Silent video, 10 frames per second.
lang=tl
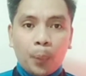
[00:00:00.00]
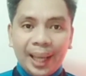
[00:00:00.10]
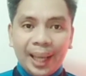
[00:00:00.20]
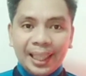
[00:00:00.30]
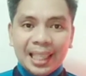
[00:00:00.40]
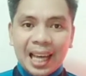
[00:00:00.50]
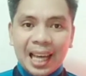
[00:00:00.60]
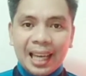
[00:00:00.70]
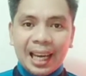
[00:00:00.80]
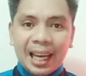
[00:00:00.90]
pwede
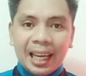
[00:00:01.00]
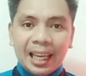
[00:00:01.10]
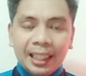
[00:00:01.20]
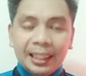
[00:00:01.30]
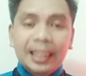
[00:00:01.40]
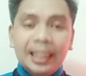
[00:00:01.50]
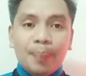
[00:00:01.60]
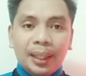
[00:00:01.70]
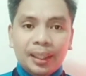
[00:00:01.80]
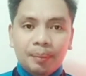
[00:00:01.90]
sana si
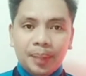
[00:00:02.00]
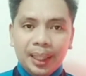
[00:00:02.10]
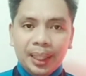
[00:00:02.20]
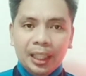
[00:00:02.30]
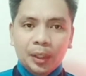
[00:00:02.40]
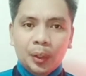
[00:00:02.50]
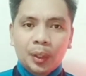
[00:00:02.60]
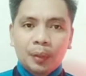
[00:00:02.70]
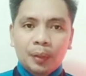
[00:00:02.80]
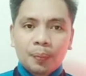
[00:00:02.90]
Samantha
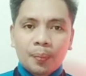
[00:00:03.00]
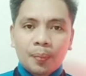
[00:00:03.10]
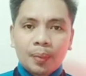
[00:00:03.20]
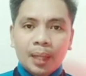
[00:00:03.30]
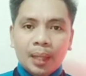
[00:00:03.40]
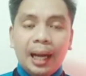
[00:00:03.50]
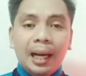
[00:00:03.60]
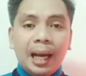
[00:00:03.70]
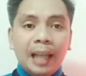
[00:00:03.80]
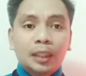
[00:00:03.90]
Bernardo.
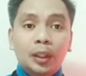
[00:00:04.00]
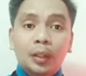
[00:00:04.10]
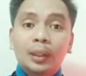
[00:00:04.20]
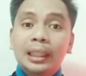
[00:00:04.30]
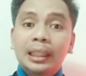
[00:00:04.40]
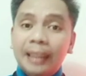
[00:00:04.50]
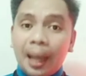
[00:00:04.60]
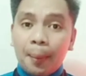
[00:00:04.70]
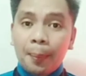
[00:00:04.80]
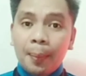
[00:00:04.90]
Ang kaso, itong si
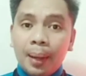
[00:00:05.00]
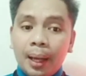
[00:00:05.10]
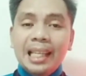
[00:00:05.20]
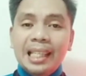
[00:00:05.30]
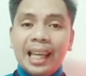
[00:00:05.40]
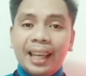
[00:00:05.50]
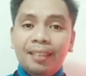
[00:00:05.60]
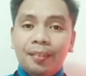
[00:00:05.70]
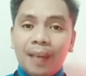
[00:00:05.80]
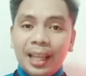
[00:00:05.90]
Sam,
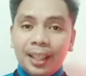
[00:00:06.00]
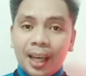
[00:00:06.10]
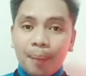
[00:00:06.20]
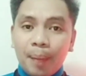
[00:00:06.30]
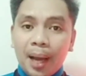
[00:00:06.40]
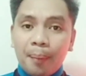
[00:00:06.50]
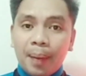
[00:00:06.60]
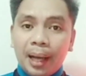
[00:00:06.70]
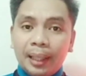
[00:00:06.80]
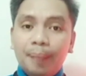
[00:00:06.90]
second runner-up
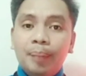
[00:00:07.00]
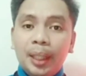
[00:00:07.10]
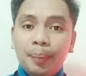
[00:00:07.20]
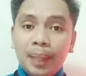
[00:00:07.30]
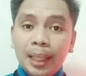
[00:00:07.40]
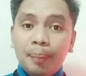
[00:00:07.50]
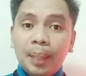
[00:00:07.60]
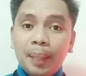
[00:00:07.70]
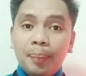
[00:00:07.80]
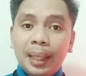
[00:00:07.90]
lamang ng Binibining
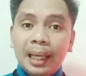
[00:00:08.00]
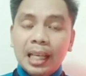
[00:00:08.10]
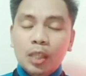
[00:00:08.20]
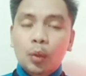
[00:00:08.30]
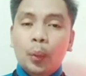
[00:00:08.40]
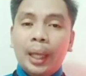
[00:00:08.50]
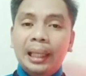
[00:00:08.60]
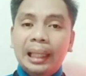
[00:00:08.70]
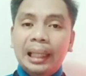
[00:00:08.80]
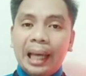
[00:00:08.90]
Pilipinas
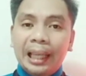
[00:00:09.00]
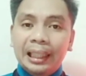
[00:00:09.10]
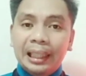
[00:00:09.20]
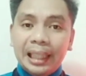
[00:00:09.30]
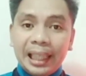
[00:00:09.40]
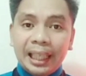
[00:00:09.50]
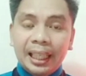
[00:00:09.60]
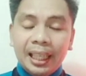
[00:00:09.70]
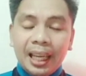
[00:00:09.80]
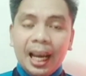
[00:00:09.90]

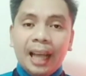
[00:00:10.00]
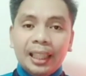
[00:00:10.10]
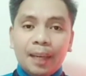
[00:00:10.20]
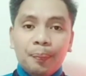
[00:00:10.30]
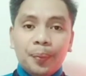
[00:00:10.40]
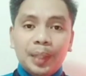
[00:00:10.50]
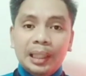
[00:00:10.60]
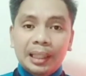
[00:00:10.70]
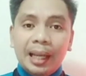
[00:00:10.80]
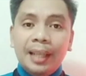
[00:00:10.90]
2019. At ang first